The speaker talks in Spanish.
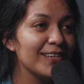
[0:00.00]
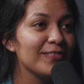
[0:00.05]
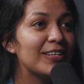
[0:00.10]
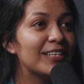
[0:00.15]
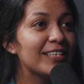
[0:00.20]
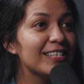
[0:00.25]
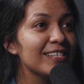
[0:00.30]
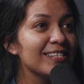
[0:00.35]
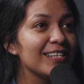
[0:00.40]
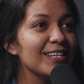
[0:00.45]

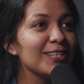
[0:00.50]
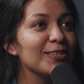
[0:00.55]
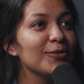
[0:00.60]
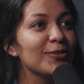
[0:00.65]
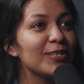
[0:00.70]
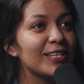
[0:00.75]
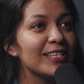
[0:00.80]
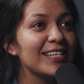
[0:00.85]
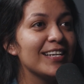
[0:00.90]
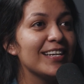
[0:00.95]
nivel distrito.
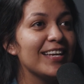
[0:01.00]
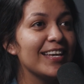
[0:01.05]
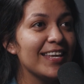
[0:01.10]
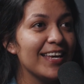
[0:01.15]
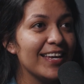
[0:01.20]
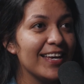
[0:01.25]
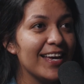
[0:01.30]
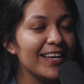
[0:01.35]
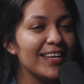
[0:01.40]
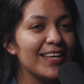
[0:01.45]
Desde que
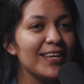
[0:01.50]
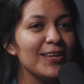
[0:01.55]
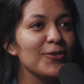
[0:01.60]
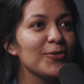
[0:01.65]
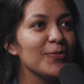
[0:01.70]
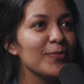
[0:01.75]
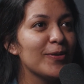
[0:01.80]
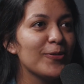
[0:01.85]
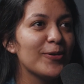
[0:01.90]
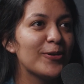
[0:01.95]
llegué aquí,
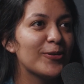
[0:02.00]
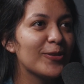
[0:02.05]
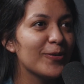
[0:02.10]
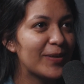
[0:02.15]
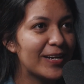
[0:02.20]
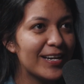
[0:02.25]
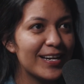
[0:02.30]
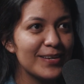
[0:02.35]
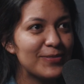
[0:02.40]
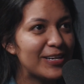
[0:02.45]
yo me acuerdo a
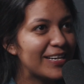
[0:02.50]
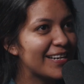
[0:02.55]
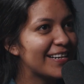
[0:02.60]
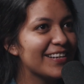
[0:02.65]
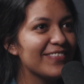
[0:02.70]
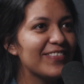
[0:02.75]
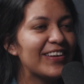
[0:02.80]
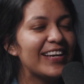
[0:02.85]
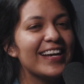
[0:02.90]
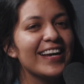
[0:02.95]
ver la hermana
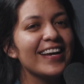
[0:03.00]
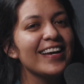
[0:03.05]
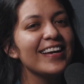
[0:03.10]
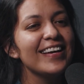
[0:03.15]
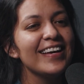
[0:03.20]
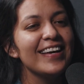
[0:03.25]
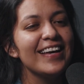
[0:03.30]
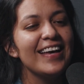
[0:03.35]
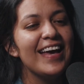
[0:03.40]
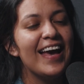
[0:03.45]
Rebeca.
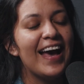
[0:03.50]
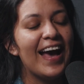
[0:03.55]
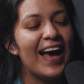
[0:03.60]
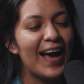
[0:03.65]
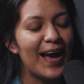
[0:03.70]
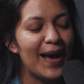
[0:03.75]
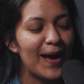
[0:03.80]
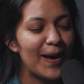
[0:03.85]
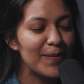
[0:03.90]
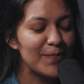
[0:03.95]

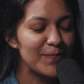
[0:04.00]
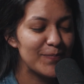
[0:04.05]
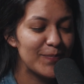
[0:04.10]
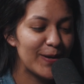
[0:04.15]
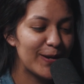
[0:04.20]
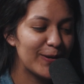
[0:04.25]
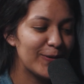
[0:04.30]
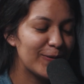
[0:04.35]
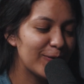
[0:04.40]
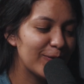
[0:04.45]
Ah,
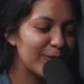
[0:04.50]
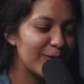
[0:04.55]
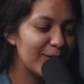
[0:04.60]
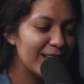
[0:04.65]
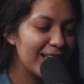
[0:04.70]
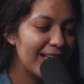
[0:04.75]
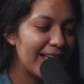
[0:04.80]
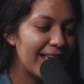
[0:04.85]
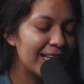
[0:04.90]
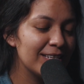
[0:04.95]
pero
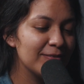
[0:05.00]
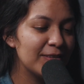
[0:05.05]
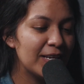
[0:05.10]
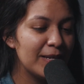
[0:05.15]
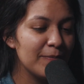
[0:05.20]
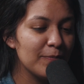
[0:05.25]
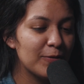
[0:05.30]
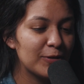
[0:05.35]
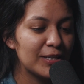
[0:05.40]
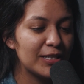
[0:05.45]
es bien
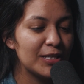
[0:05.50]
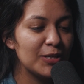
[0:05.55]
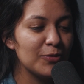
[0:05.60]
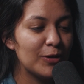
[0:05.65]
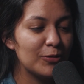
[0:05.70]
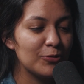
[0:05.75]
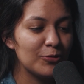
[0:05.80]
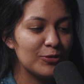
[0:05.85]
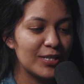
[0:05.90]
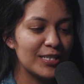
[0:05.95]
importante
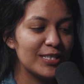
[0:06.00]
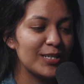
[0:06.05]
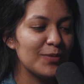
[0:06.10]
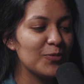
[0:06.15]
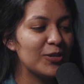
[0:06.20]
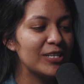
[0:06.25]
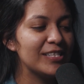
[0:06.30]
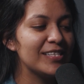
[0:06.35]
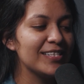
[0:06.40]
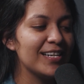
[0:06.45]
cuando usted se
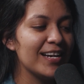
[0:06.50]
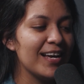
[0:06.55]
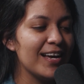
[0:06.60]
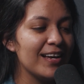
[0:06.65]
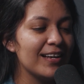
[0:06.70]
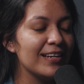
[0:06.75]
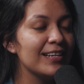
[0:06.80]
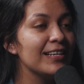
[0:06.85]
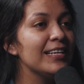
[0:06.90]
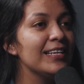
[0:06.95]

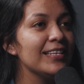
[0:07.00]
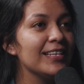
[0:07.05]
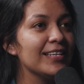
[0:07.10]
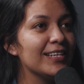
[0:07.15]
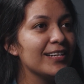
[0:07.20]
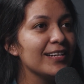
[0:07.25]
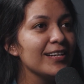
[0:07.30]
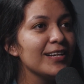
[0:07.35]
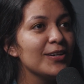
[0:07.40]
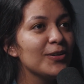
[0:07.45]
muestra
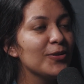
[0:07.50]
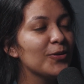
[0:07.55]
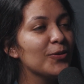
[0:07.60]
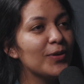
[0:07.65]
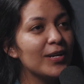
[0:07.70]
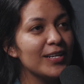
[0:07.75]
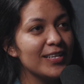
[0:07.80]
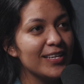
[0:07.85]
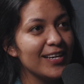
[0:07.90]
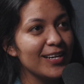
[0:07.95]
líder. No
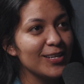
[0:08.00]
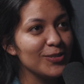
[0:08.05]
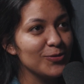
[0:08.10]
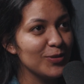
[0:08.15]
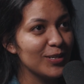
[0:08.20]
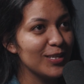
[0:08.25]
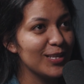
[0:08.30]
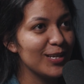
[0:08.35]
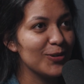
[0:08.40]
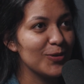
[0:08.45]
cualquiera es
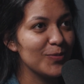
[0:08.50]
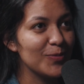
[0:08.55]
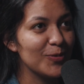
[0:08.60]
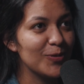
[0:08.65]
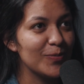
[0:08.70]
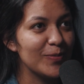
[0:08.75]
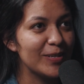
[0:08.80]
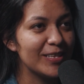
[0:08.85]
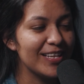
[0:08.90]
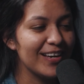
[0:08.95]
un líder, como
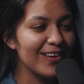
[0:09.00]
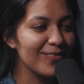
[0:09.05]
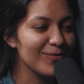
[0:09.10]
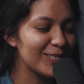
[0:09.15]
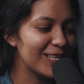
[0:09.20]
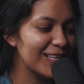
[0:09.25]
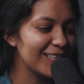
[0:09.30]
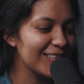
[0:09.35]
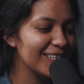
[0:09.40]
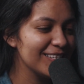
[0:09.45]

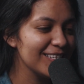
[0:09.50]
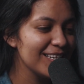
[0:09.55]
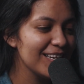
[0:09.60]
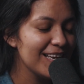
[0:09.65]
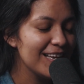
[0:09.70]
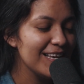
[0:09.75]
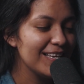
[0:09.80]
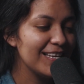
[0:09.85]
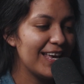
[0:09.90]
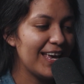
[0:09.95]
comentábamos antes,
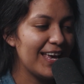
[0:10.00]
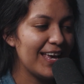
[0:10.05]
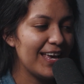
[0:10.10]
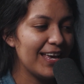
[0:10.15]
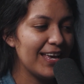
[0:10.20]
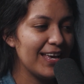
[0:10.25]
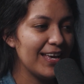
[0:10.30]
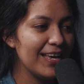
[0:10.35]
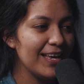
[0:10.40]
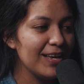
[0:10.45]

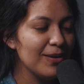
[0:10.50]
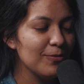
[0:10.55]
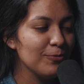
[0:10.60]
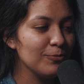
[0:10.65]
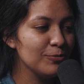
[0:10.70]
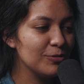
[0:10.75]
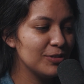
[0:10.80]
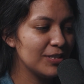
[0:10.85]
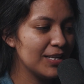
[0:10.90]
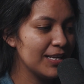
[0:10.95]
que
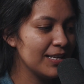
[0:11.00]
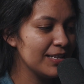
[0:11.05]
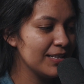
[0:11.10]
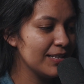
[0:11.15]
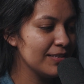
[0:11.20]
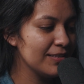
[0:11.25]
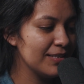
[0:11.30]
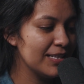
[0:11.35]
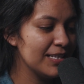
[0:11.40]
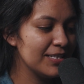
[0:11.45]
usted
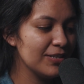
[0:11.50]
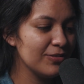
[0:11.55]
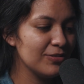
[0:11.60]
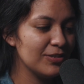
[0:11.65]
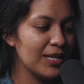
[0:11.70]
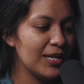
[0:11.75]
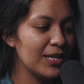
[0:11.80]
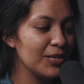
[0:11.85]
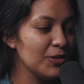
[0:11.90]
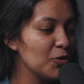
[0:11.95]
dice
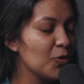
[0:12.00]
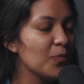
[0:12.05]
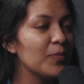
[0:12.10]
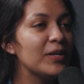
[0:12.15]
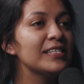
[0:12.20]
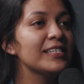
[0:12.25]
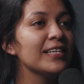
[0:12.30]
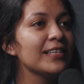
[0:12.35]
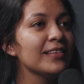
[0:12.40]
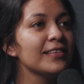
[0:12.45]
usted, yo
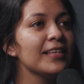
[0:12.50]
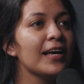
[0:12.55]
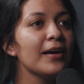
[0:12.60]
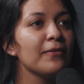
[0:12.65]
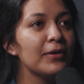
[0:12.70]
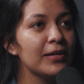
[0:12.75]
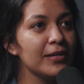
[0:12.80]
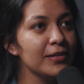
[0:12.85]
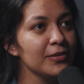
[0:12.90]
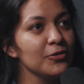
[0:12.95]
me
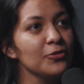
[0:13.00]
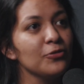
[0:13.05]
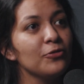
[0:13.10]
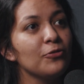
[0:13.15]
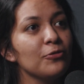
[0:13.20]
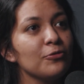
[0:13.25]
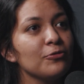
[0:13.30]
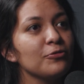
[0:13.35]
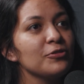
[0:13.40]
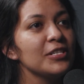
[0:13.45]
sentaba, yo
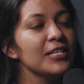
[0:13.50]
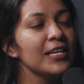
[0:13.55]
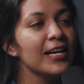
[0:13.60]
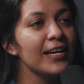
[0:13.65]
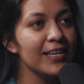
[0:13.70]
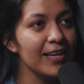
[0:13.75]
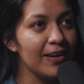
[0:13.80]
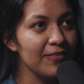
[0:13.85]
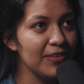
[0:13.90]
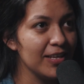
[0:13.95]

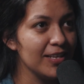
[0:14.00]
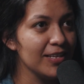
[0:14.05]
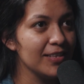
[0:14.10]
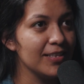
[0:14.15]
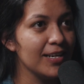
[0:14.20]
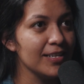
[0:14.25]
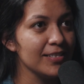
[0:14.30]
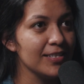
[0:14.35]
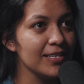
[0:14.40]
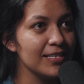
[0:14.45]
conocía qué había
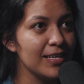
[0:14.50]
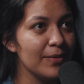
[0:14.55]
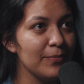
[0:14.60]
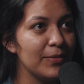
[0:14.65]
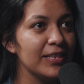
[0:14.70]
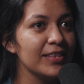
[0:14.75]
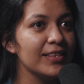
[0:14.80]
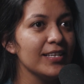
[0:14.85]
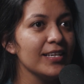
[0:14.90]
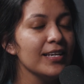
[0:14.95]
detrás de esa
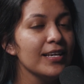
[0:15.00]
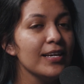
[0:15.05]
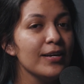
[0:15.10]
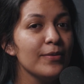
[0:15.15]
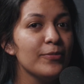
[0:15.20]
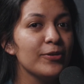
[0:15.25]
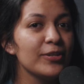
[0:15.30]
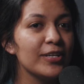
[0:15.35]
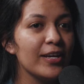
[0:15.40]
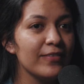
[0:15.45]
mente,
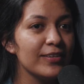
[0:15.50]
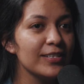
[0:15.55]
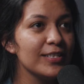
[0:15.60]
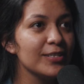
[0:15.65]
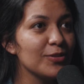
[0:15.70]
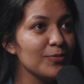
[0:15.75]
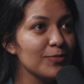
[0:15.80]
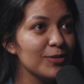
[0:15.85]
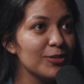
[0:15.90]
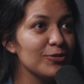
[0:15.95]
porque a
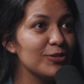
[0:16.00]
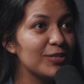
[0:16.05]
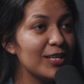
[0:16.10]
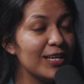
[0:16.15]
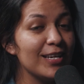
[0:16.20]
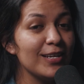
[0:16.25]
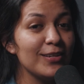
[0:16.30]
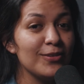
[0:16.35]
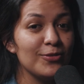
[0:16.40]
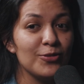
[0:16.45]
veces como dice
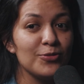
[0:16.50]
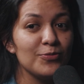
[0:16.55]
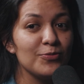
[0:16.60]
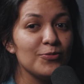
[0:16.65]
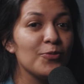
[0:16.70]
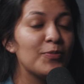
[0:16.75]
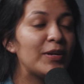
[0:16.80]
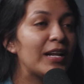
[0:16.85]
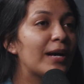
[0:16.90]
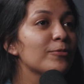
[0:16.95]
usted,
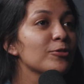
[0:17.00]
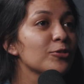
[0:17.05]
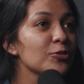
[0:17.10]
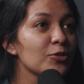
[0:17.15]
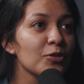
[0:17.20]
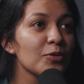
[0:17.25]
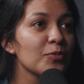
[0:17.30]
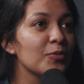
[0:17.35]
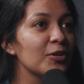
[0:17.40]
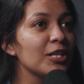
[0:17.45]
nos miramos
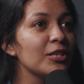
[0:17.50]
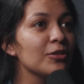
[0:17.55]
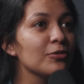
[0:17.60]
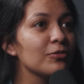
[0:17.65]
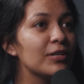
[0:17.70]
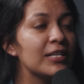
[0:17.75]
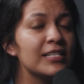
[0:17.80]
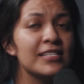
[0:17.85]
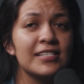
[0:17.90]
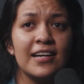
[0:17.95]
todo
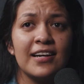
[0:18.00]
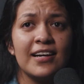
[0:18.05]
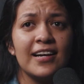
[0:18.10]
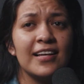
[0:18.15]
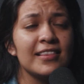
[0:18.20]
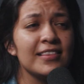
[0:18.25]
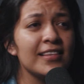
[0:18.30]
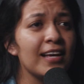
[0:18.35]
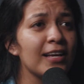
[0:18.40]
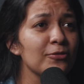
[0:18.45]
bonito, están
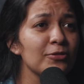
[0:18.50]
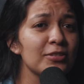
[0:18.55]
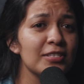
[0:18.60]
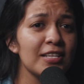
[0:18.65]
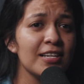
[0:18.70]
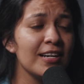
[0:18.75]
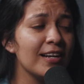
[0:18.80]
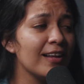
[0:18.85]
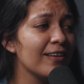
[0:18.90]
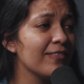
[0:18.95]
cantando,
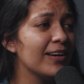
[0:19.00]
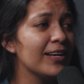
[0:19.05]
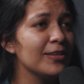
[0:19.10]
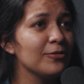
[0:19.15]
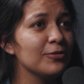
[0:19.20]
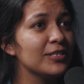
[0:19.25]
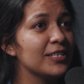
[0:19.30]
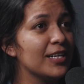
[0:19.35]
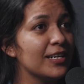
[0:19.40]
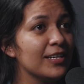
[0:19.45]
están
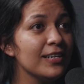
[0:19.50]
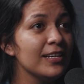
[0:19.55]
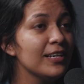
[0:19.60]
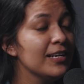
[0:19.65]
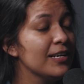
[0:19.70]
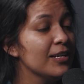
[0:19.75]
alabando, están,